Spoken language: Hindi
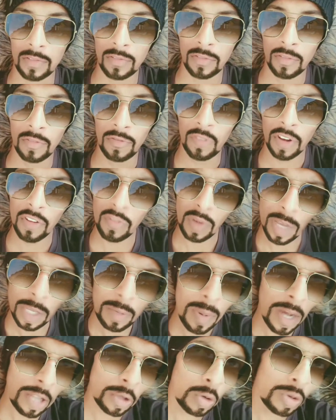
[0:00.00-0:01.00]
फिर वही
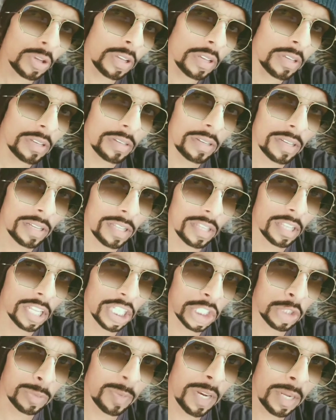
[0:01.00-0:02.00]
बात हुई
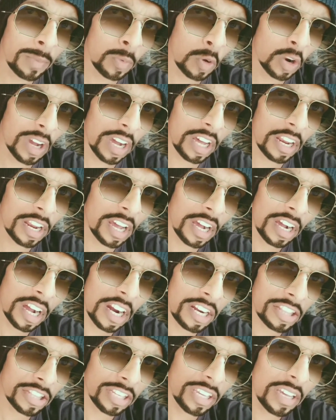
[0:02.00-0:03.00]
लक्ष्मण ने मोना का नाक
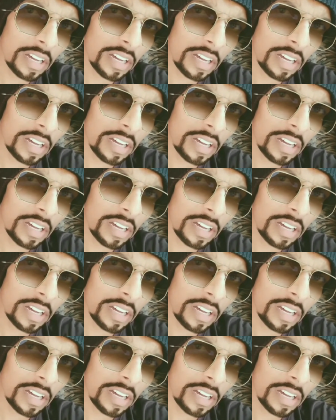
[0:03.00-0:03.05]
काट दिया